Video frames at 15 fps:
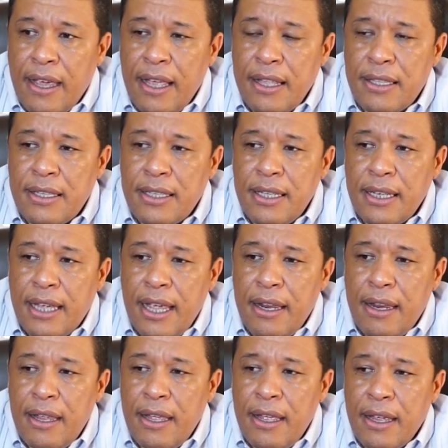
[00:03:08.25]
كاين
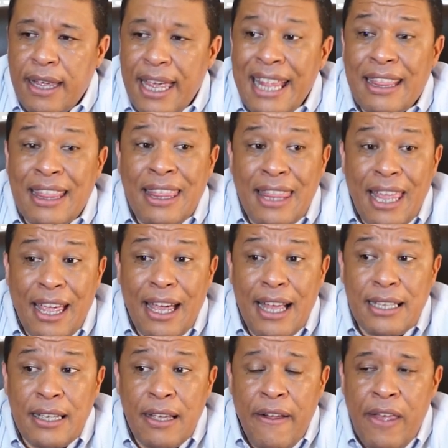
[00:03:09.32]
كاين كاين
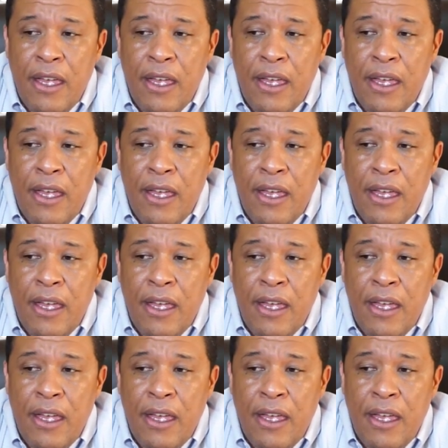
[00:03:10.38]
تنطيقات